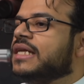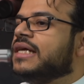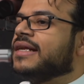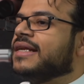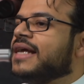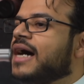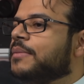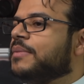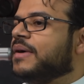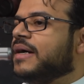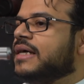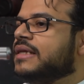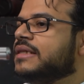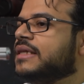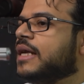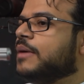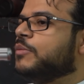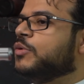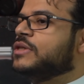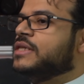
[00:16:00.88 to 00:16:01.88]
الرابع
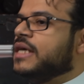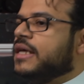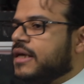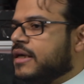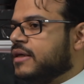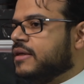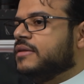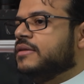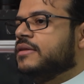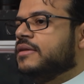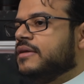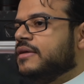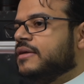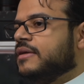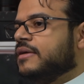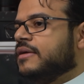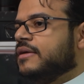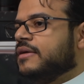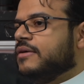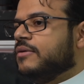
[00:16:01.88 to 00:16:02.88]
عندنا مو سريع
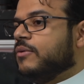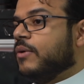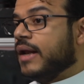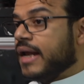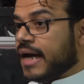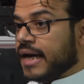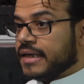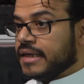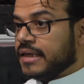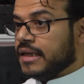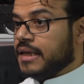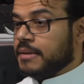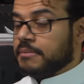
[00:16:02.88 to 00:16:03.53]
ولكن